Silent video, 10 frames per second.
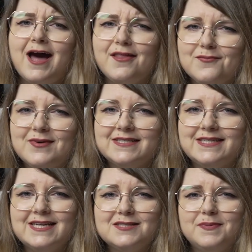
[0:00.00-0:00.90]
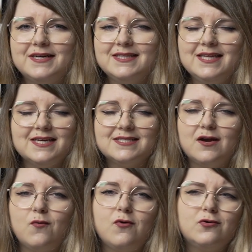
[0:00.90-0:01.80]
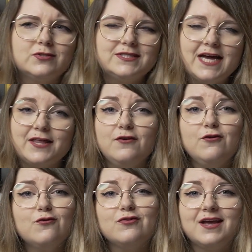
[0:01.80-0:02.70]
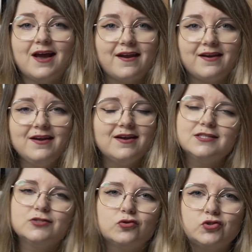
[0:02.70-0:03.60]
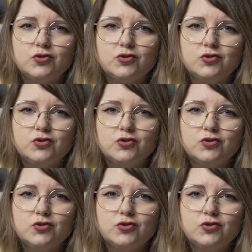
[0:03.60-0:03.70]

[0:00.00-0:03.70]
Además, las partidas a juegos de acción, de carreras o